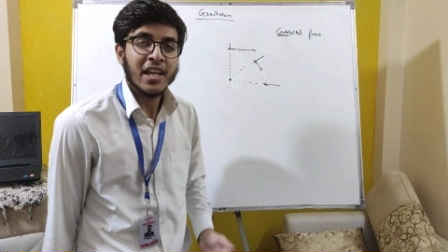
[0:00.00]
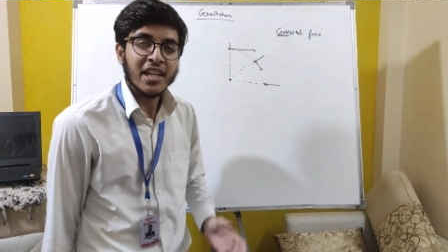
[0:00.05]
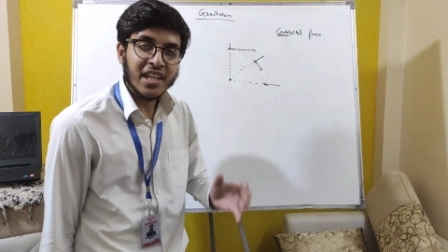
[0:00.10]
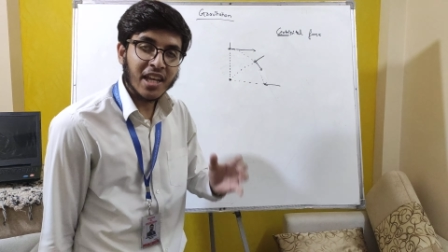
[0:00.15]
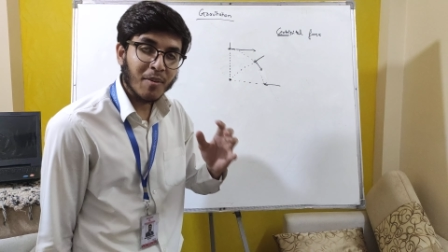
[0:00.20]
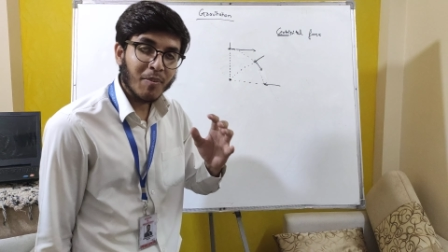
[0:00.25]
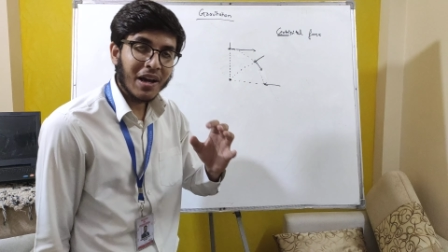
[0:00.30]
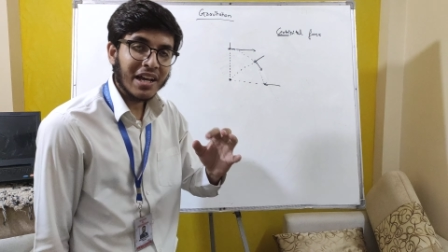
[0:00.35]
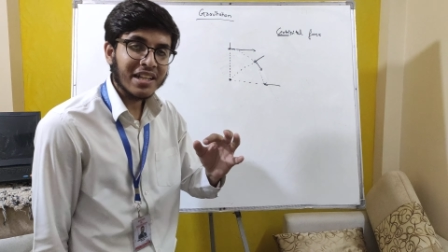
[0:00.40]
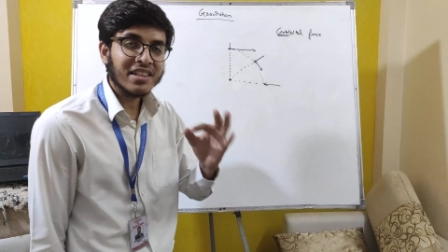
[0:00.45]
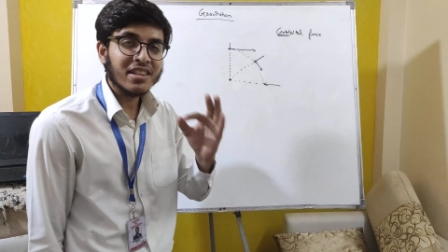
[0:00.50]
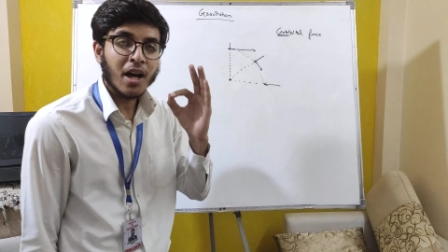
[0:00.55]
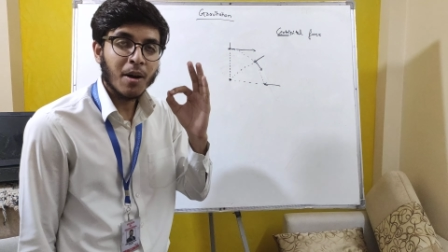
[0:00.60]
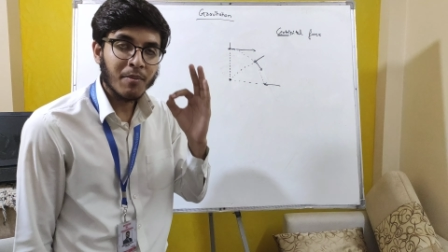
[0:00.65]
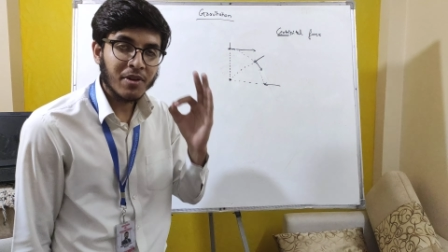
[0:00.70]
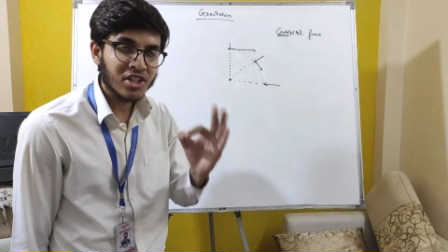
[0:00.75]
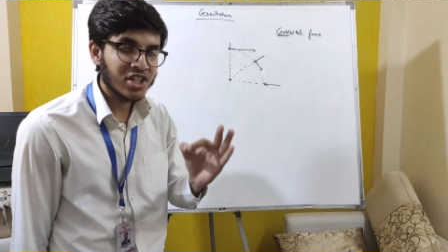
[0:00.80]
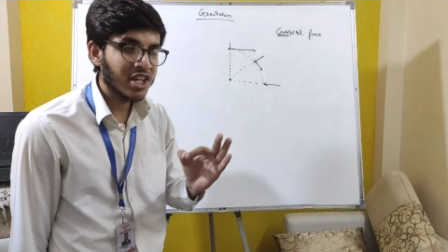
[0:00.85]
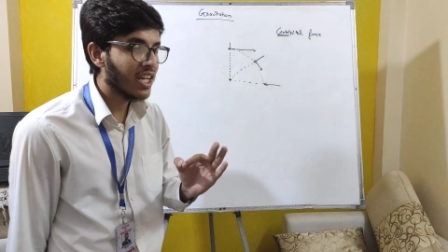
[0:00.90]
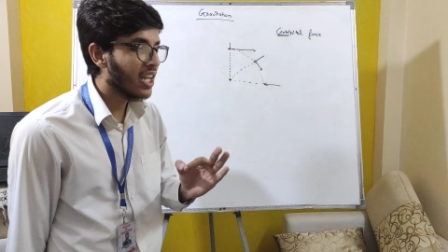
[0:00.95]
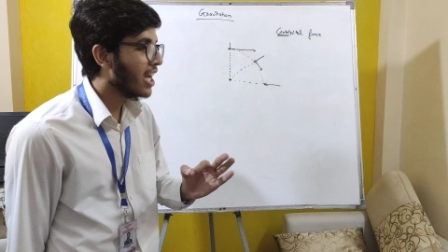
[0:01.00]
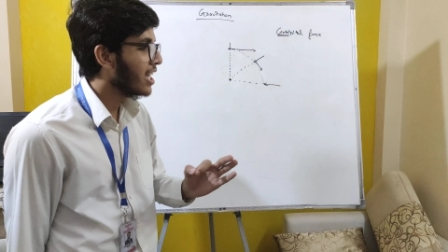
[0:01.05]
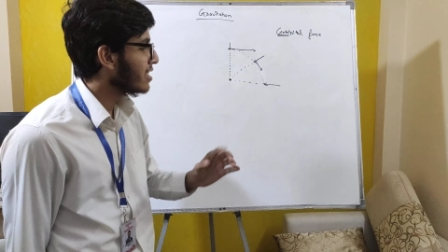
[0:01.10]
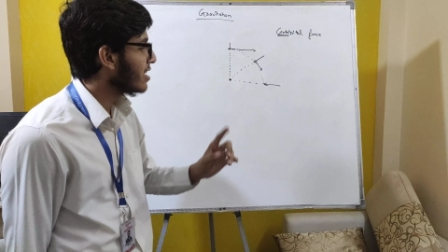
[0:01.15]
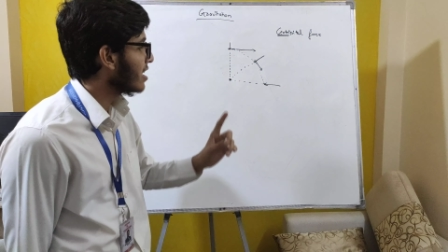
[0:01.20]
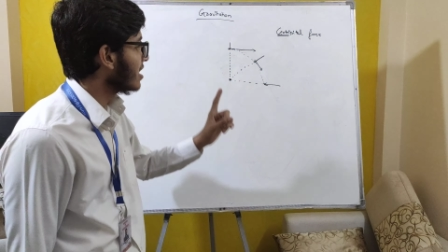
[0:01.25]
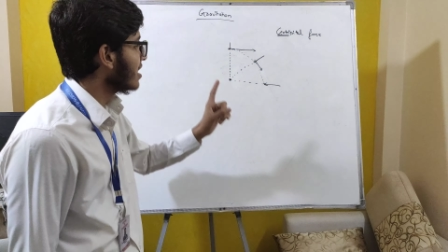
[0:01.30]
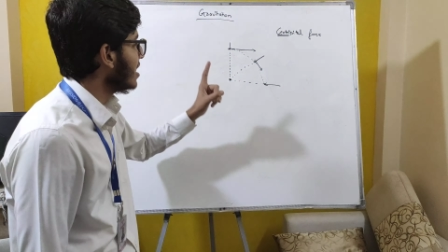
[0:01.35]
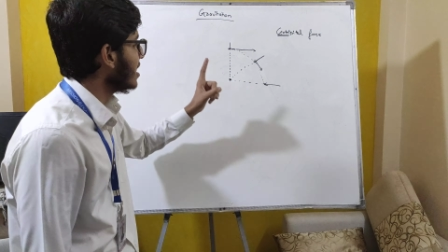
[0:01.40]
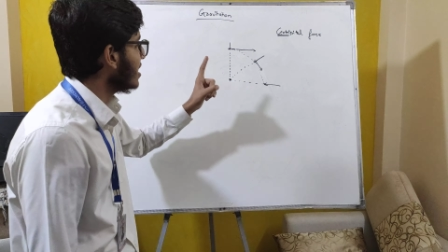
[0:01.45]
ये बात हमेशा याद
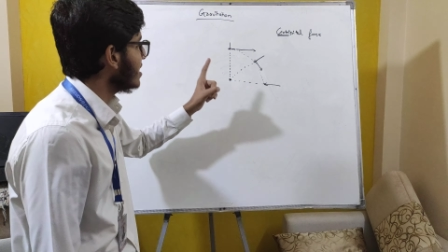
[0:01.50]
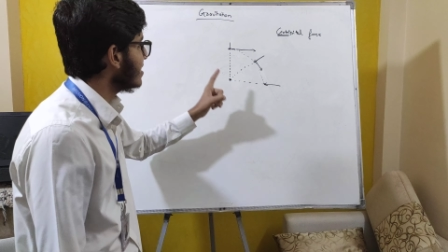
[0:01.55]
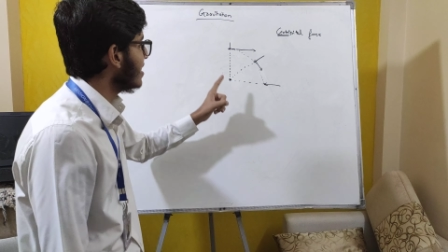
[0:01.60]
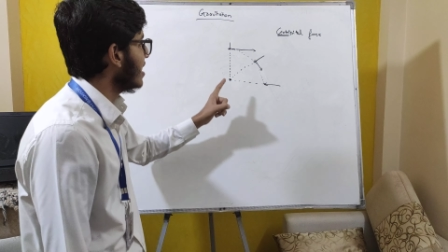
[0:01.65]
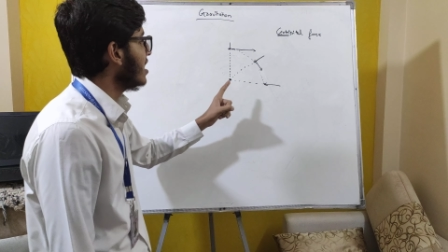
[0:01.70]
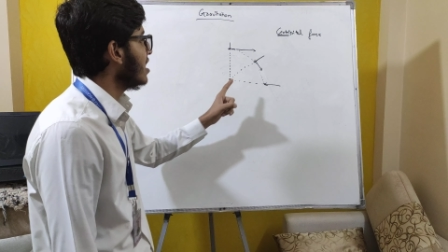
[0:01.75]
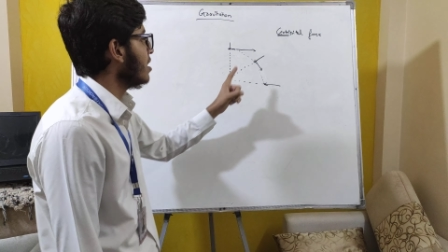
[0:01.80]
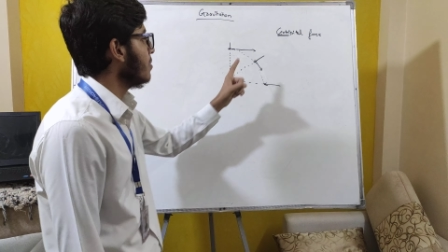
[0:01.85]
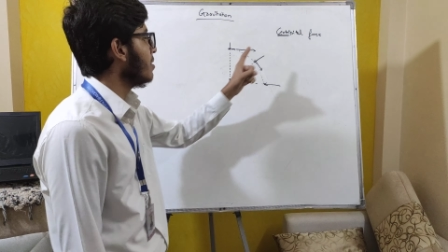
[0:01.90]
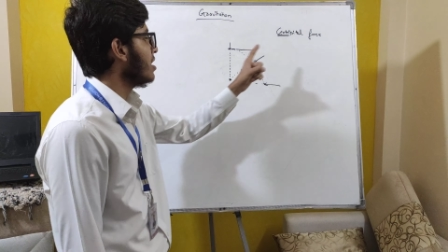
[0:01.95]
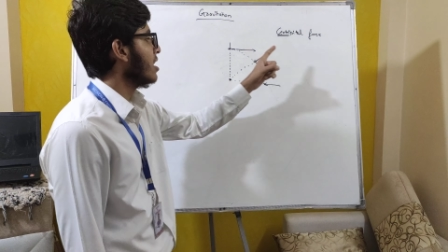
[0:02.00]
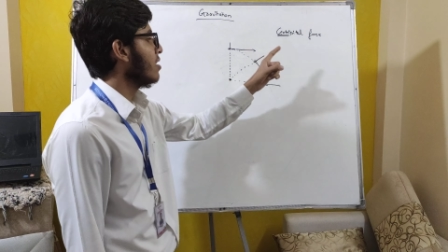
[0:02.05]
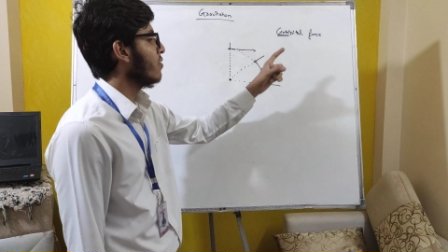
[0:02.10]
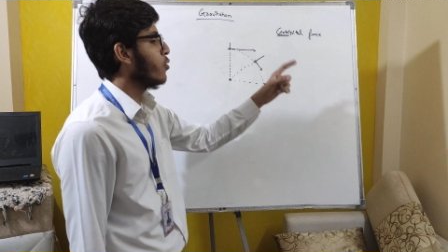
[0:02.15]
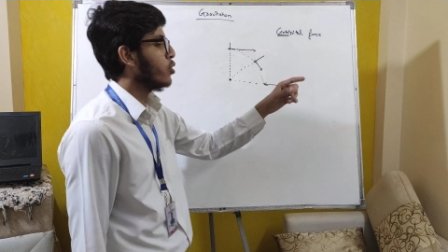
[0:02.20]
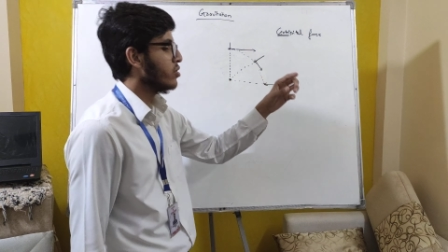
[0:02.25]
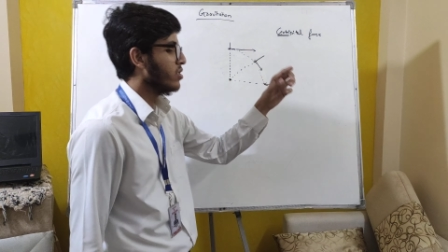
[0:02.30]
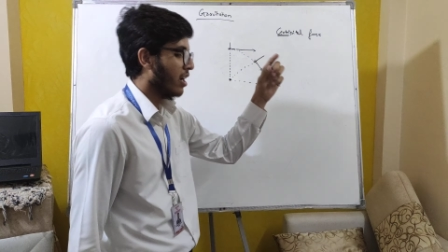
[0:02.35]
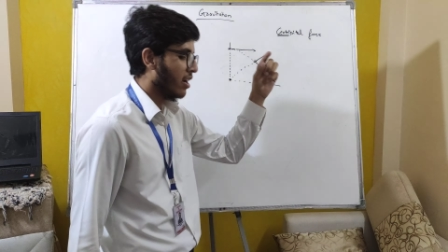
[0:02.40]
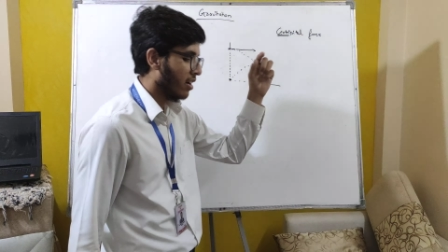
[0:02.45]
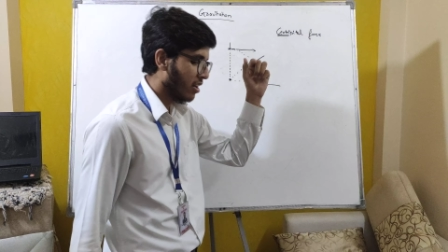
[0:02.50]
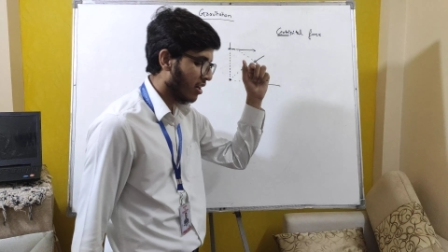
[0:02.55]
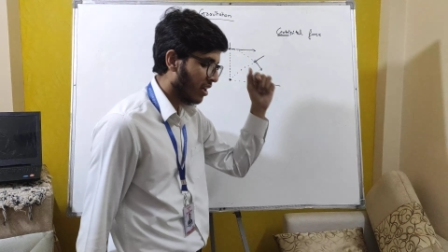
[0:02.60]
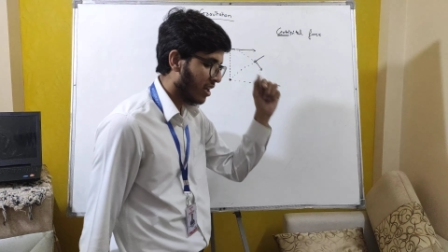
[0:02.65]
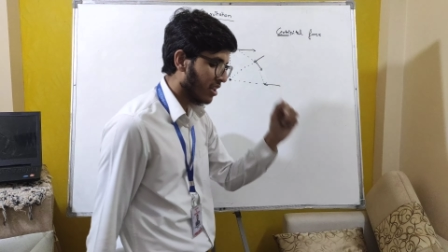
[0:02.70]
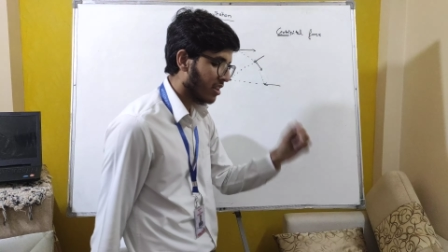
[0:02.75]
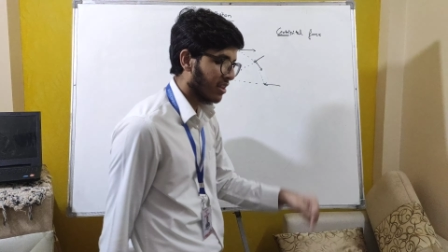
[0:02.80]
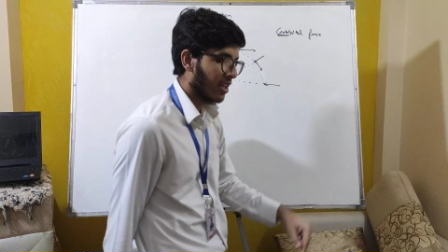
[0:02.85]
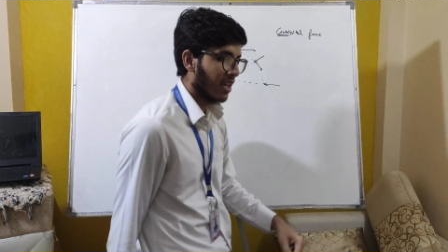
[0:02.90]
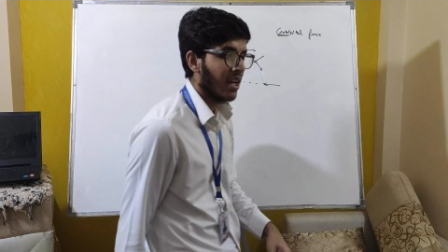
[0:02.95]
रखना कि सेंट्रीपिटल फोर्स सेंटर
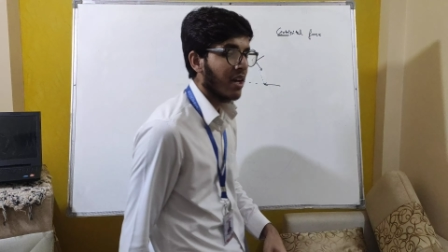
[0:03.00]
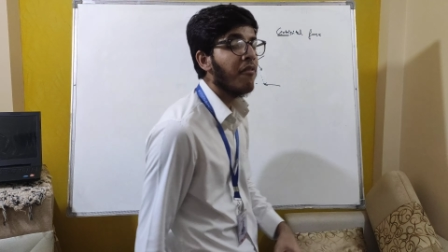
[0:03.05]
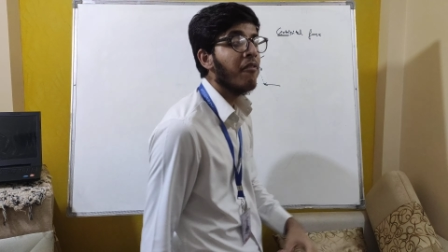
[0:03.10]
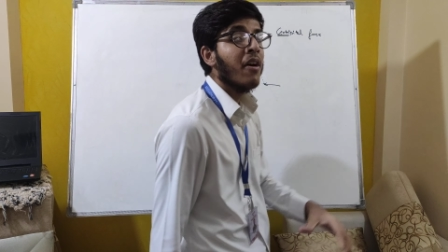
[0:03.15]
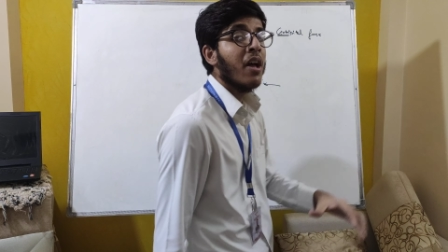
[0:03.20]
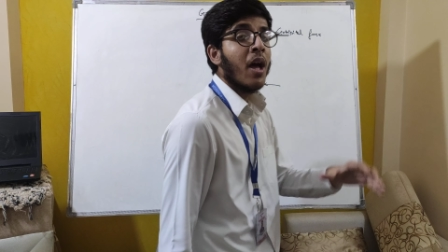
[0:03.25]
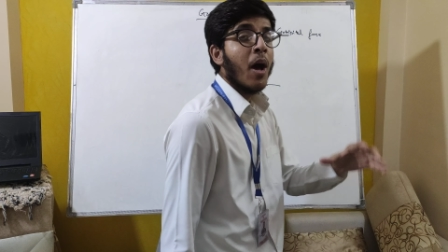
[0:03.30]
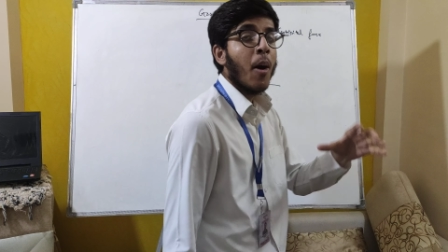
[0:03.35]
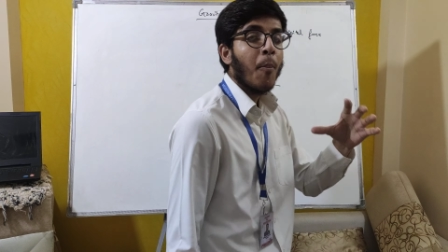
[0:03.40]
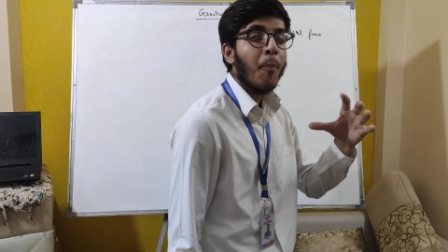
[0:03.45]
की तरफ